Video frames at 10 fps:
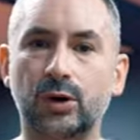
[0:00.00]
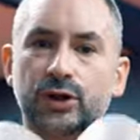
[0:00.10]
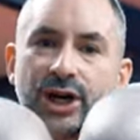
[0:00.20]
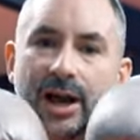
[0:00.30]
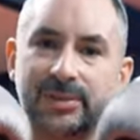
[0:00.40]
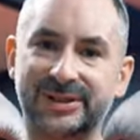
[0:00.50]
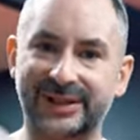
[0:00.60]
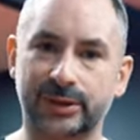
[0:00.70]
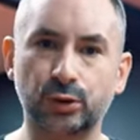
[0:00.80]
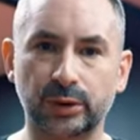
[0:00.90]
Le jab
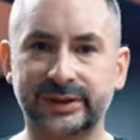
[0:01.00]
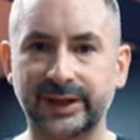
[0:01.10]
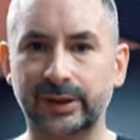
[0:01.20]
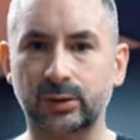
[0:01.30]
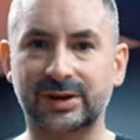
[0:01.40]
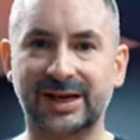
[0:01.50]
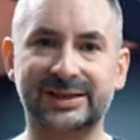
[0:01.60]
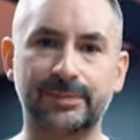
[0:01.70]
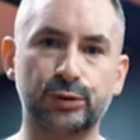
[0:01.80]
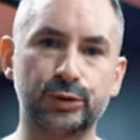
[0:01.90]
sécurité, donc là
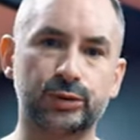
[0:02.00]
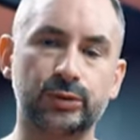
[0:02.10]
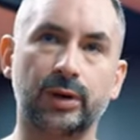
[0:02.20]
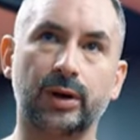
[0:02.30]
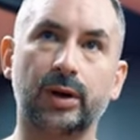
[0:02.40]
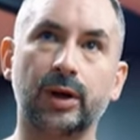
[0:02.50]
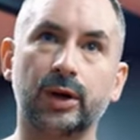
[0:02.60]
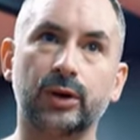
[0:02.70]
c'est plus euh,